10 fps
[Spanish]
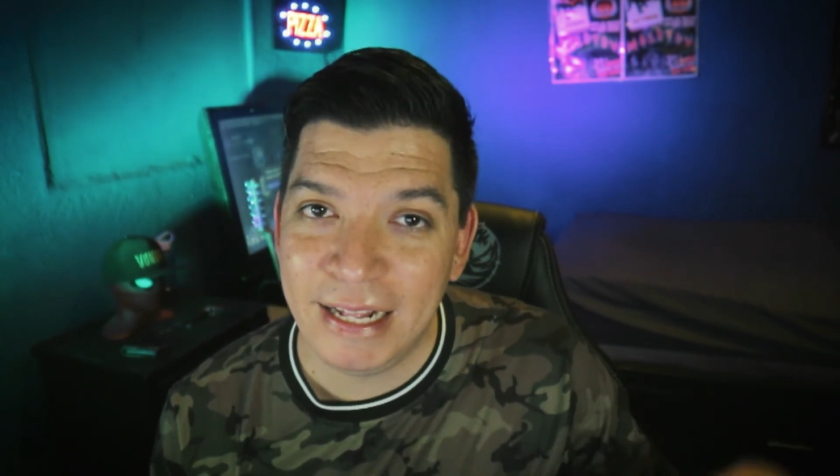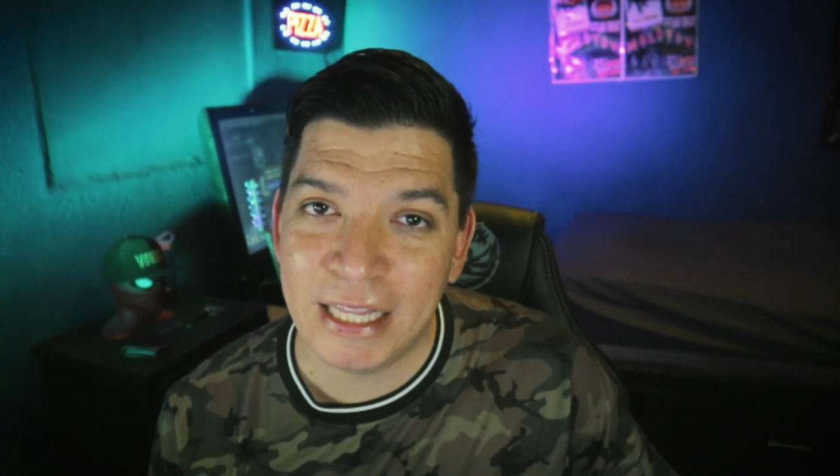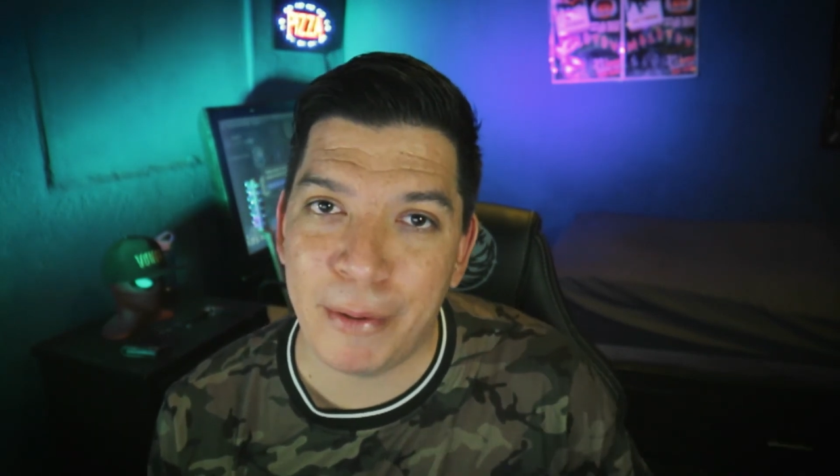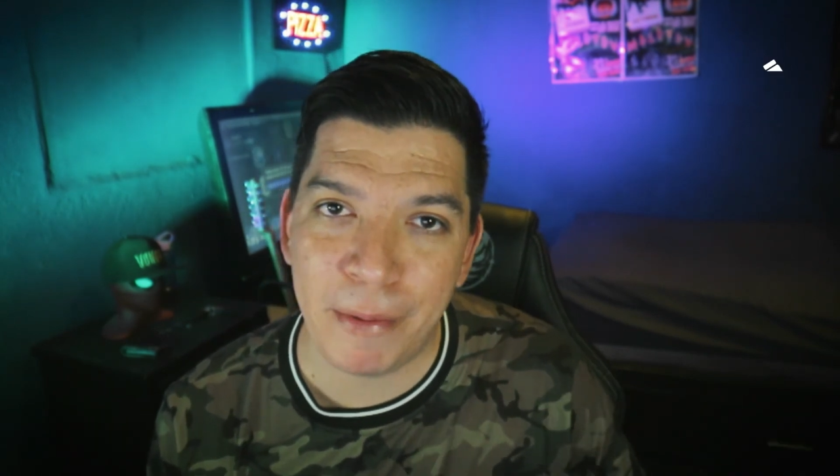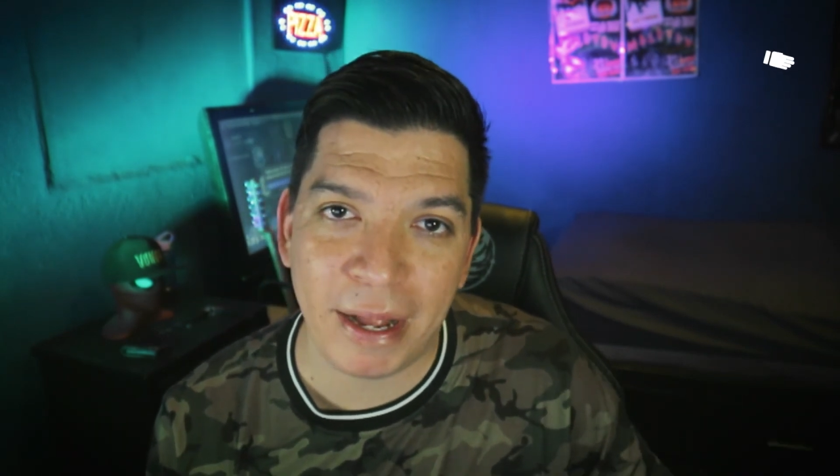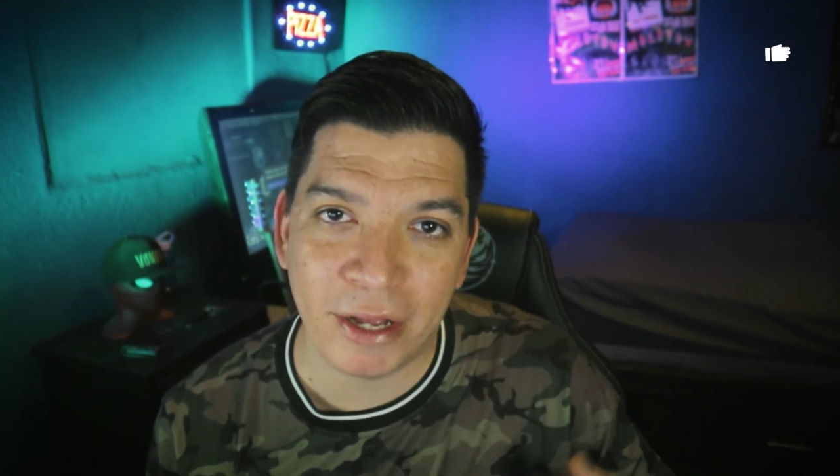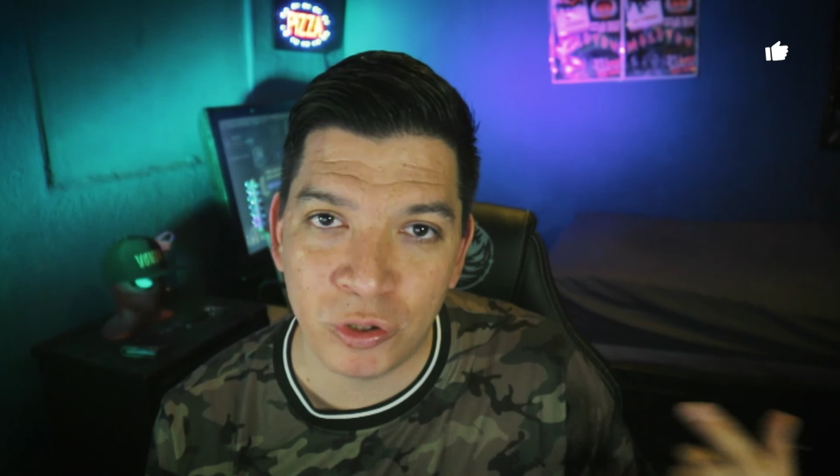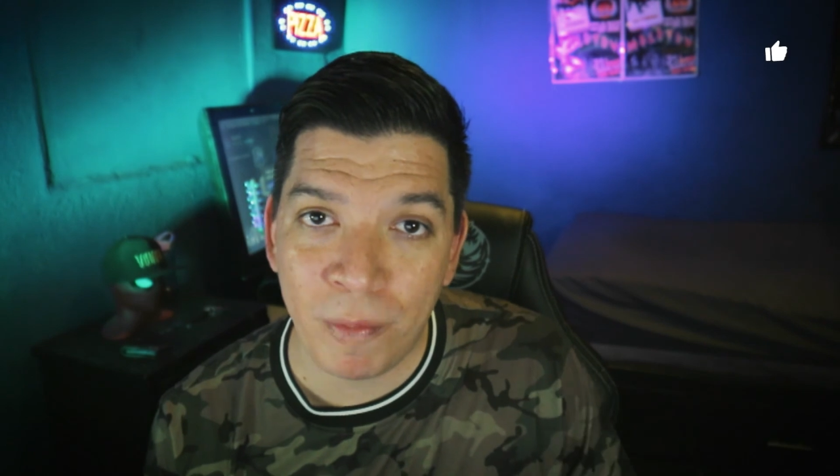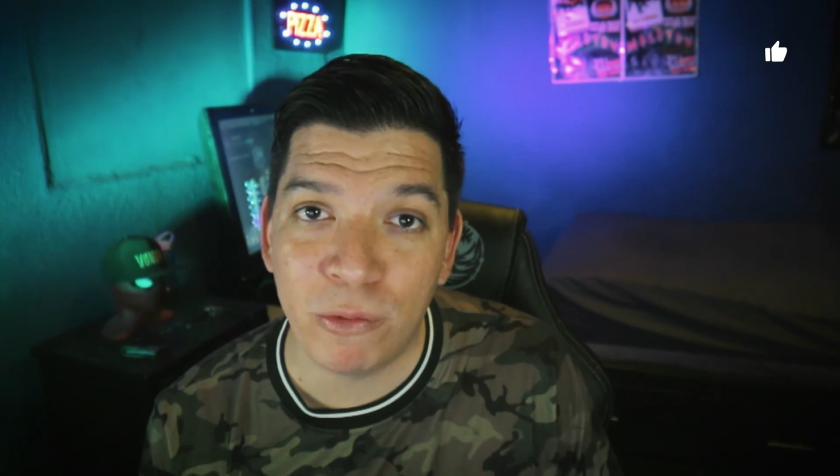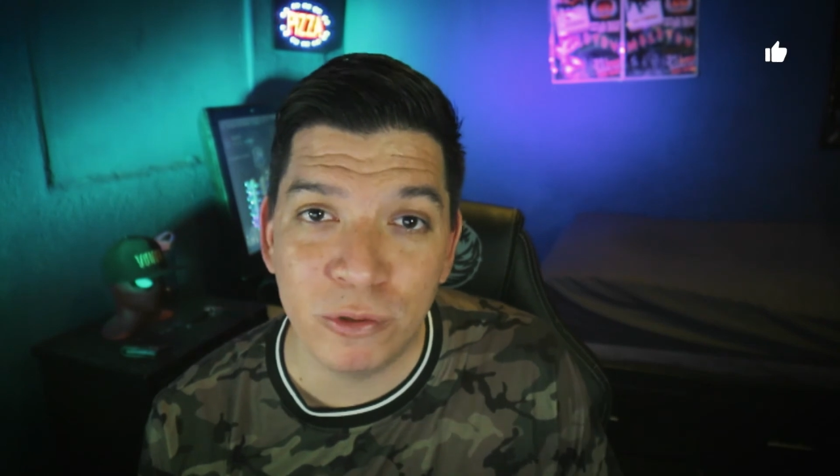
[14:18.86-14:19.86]
y también me dejes
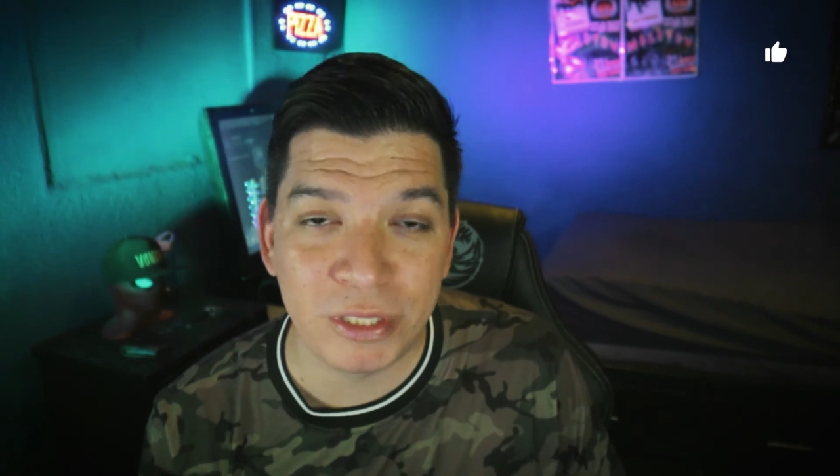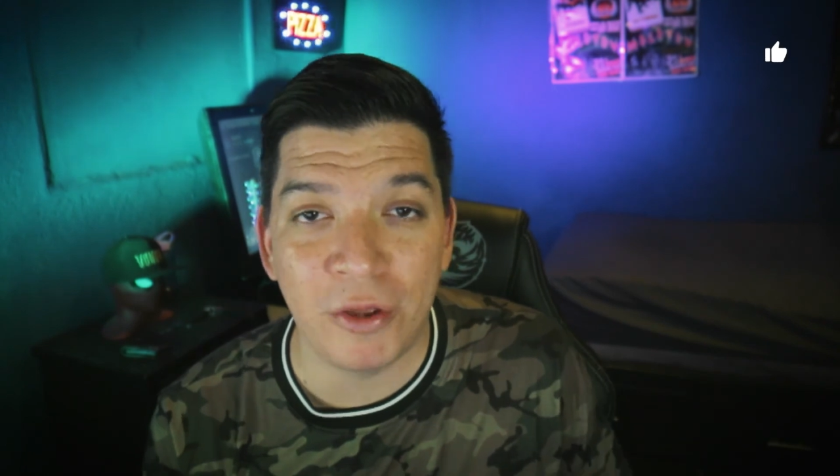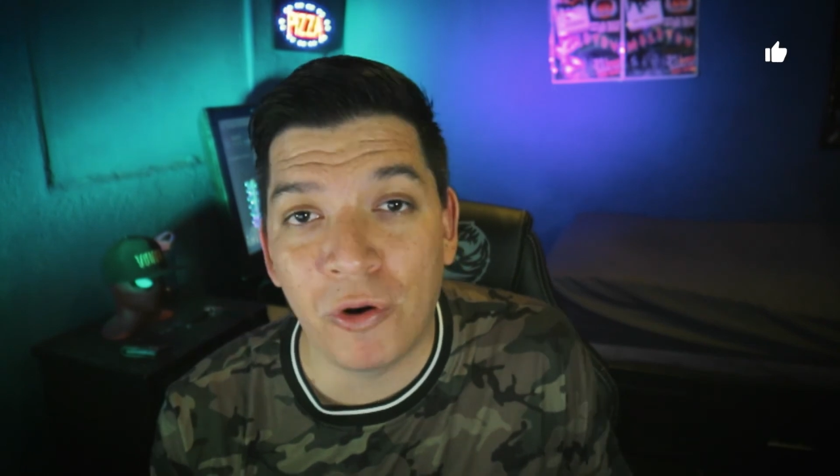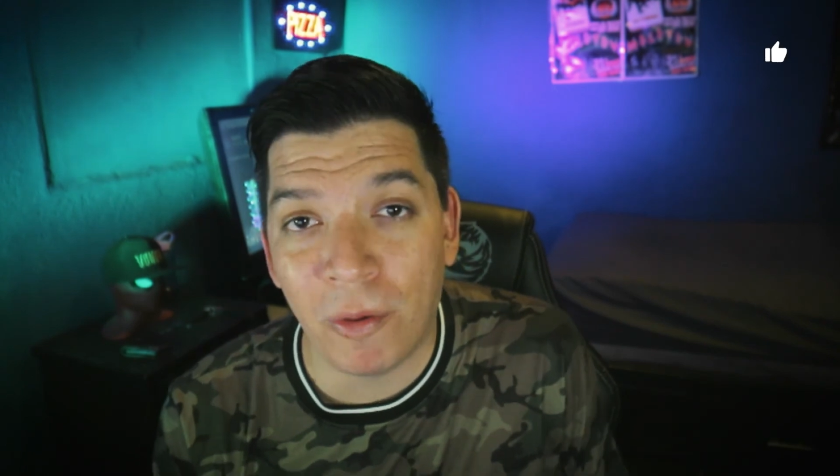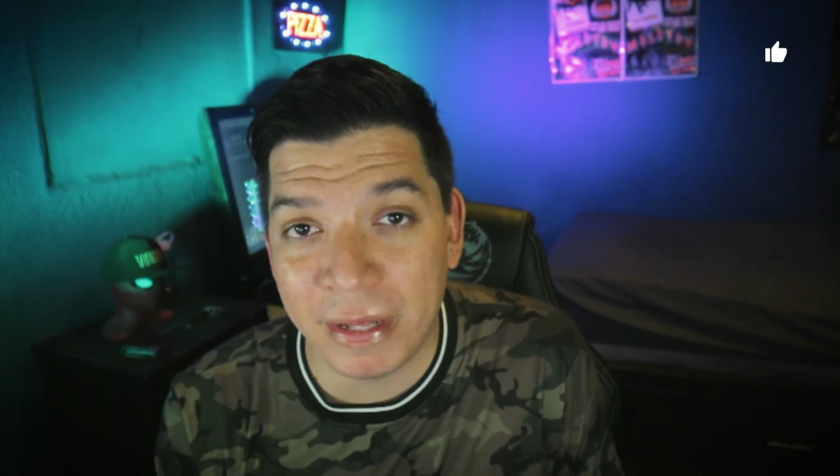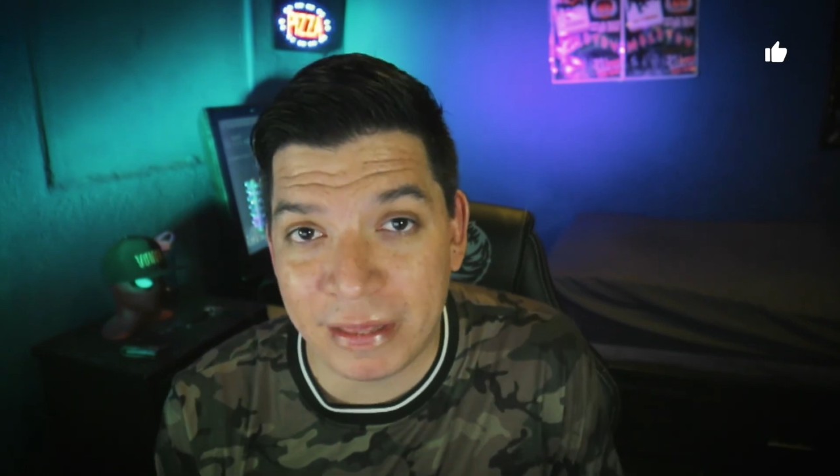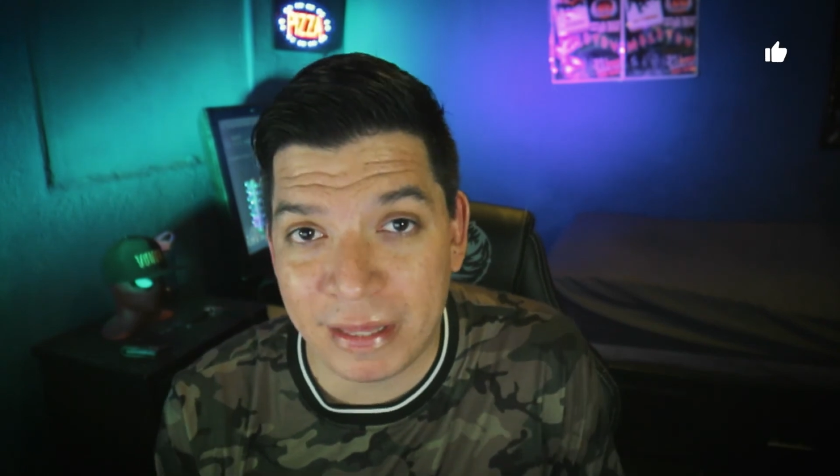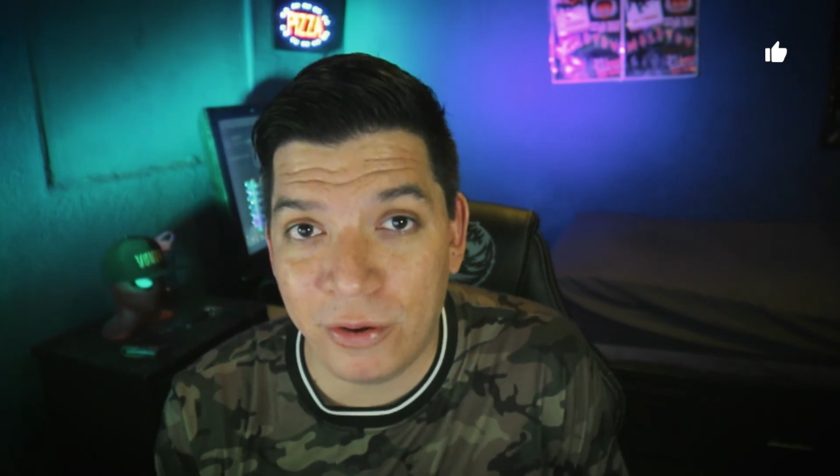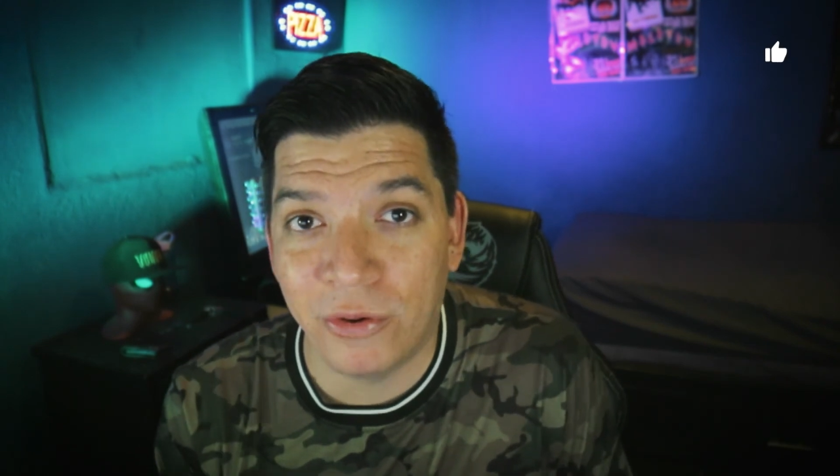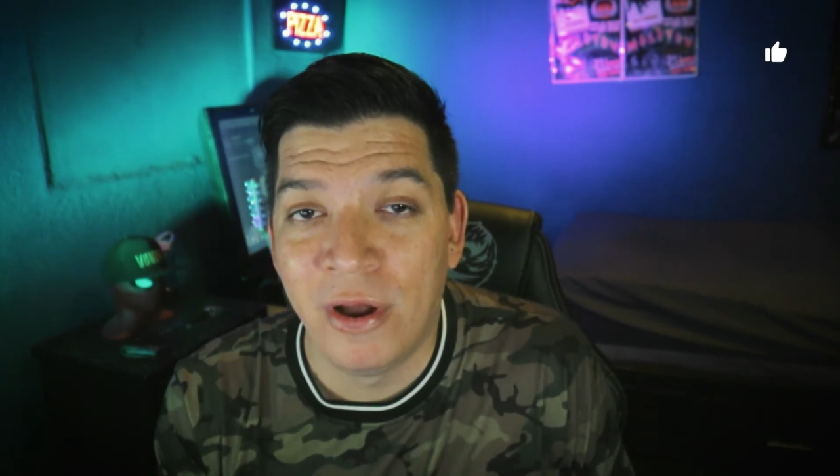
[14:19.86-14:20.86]
un me gusta y un
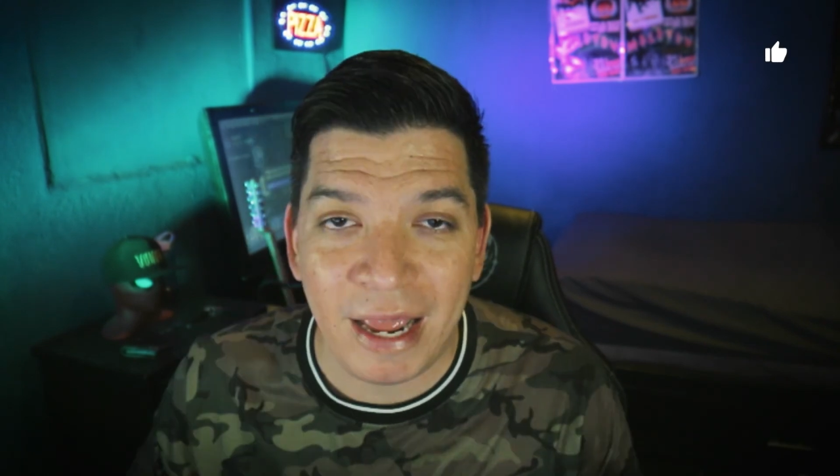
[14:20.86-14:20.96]
comentario.